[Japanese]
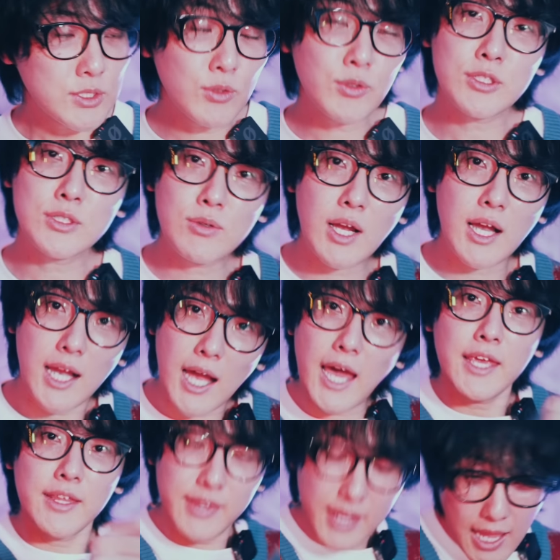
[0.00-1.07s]
その人が
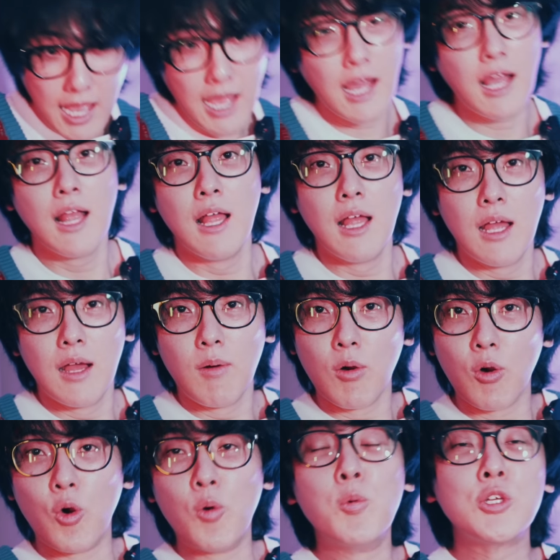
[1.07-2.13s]
書いた、
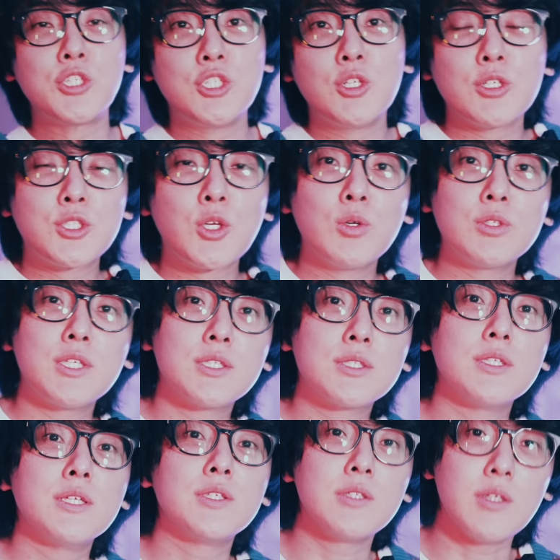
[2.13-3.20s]
面白小
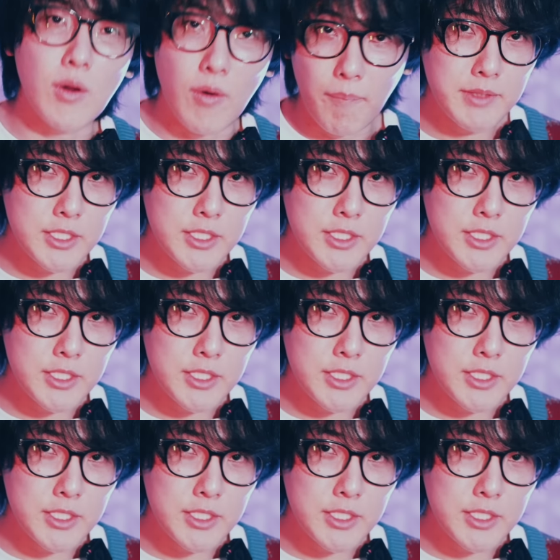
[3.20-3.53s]
説ですよ。